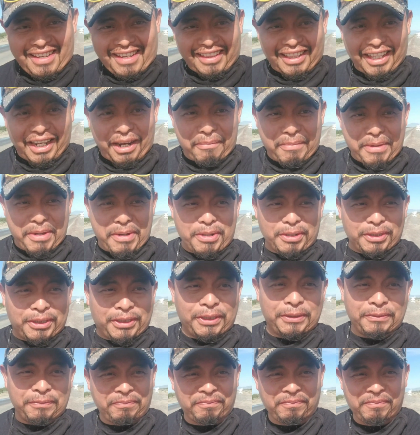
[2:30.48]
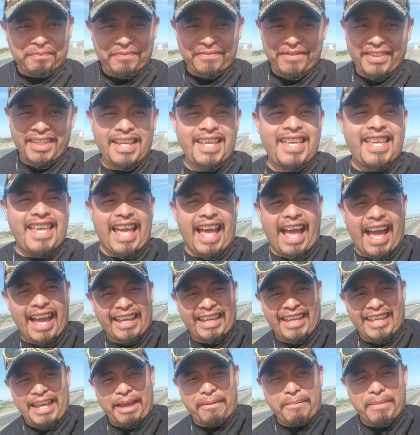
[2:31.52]
¿Qué tal amigos?
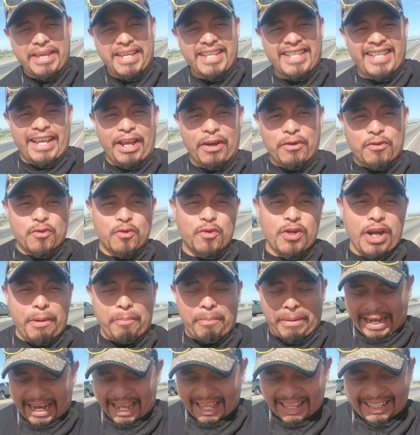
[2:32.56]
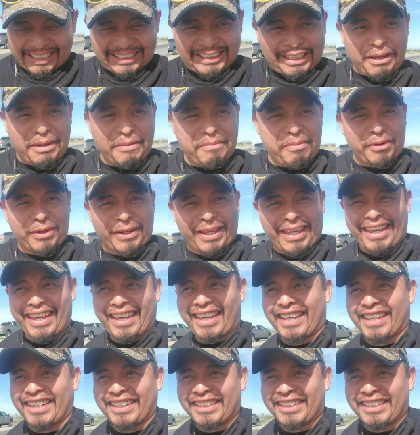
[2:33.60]
Aquí ya me hice una parada. ¿Saben por qué?